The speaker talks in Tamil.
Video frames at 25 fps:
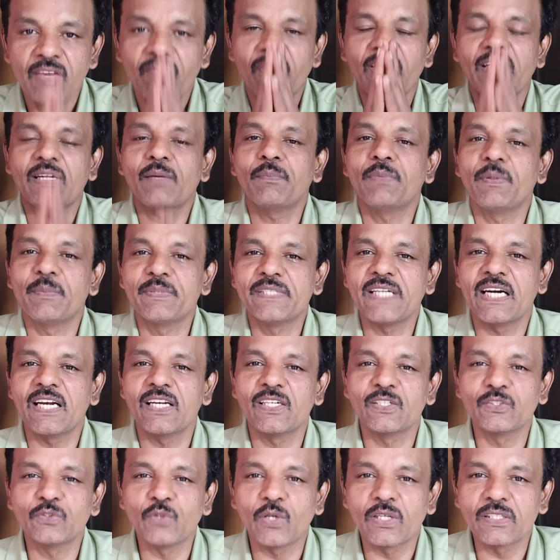வணக்கம் நம்ம
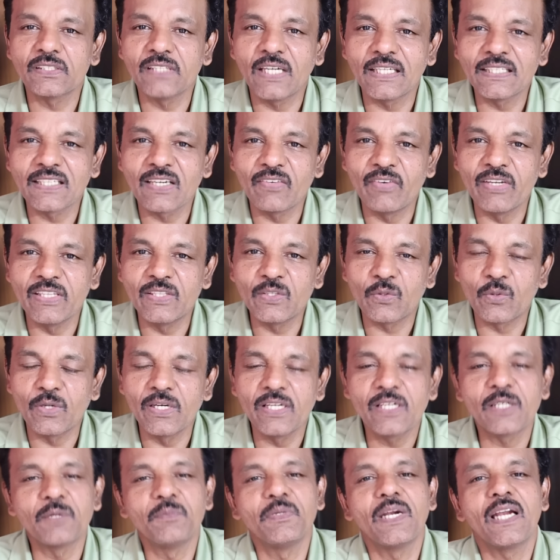சேனலுக்கு தொடர்ந்து ஆதரவளித்து
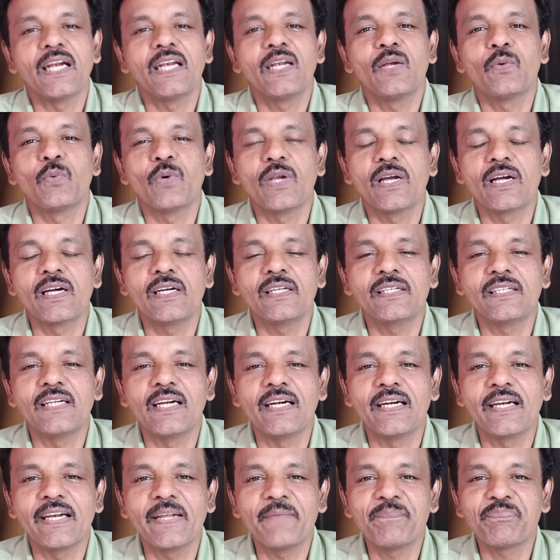கொண்டிருக்கும் நல்ல உள்ளங்களுக்கு
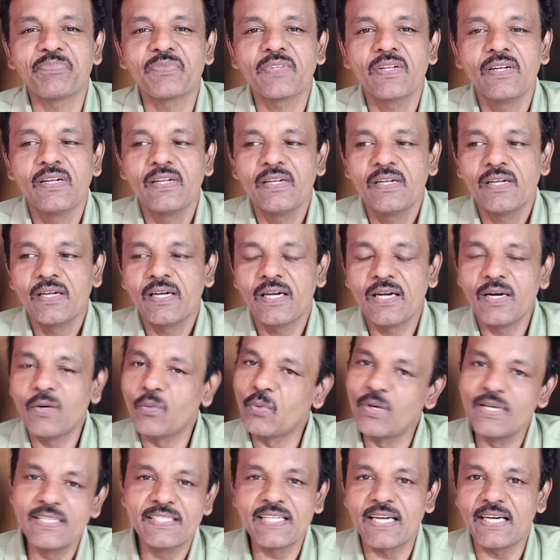நன்றி
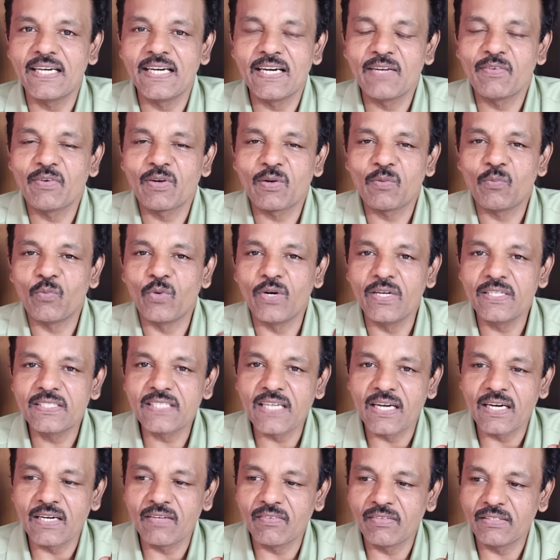ஒடிசா நிலவரம்
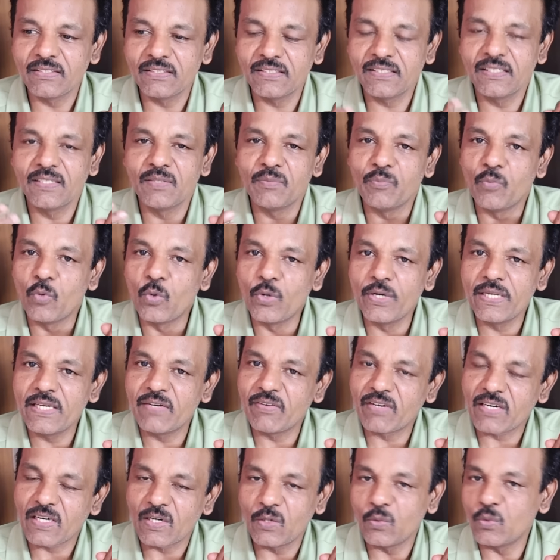ஒடிசாவில் வந்து
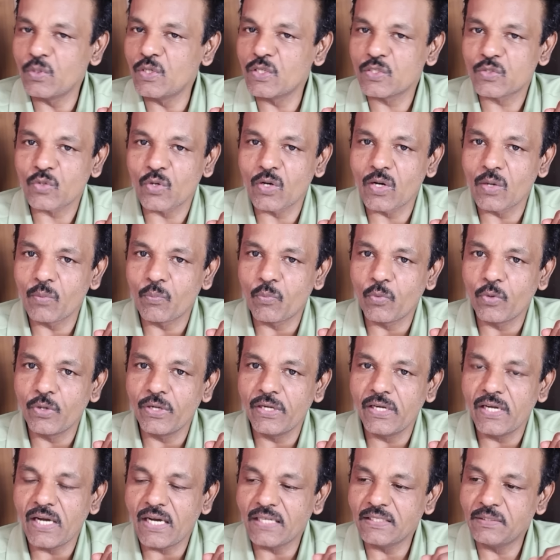அவர்கள் ஒன்று சொல்ல
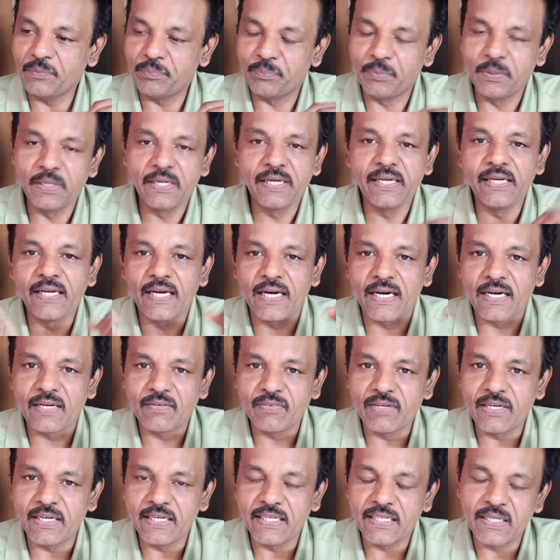போய் அது பெரிய
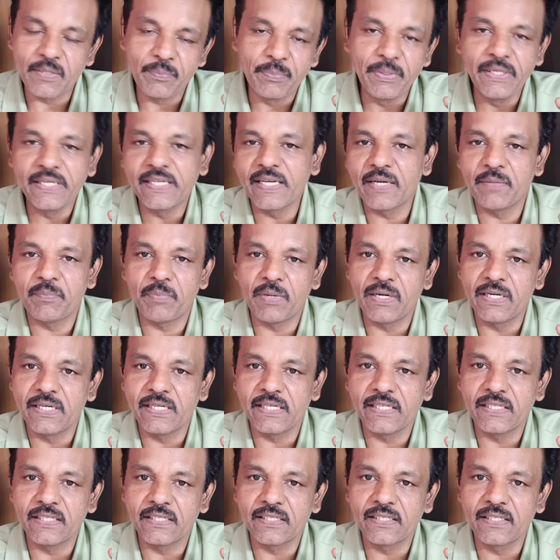அளவில் இன்றைக்கி பிகே
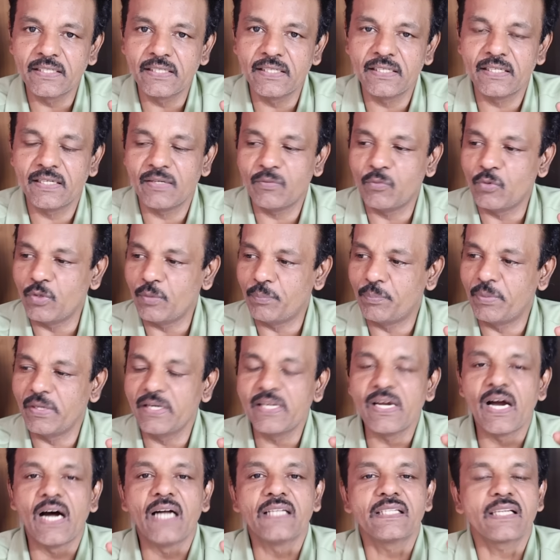பாண்டியனுக்கு ஒரு
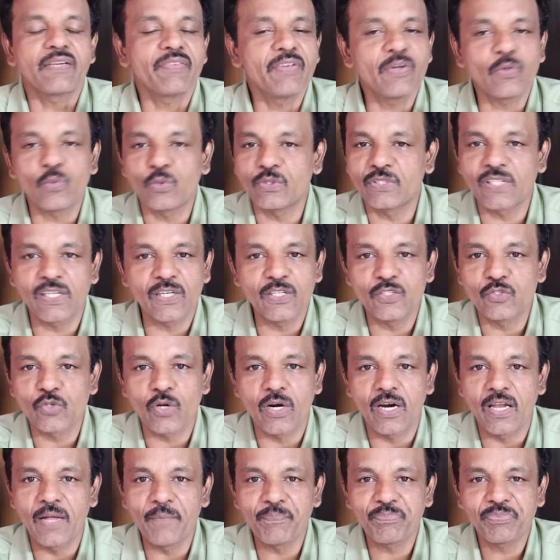பெரிய ஆதரவே கொடுத்துருக்குன்னு
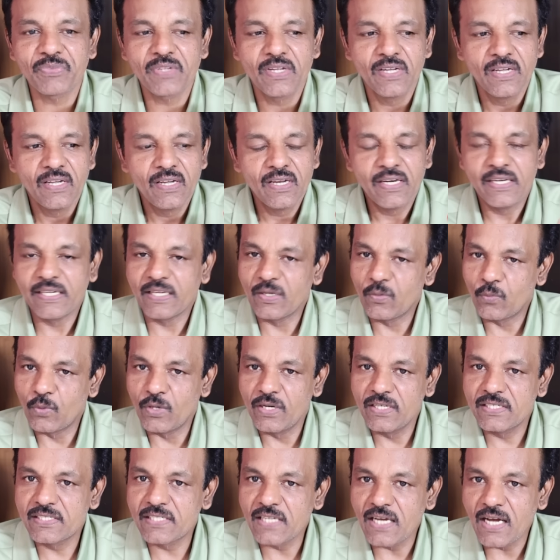சொல்லலாம் நீங்கள்
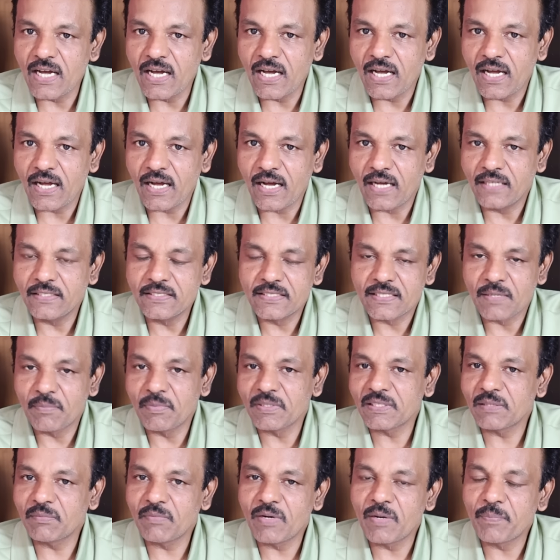ஒடிசா அது
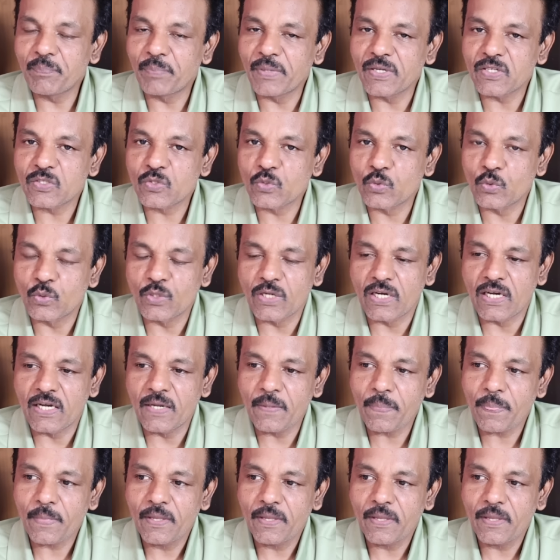சம்மந்தமாக பேசணுன்னா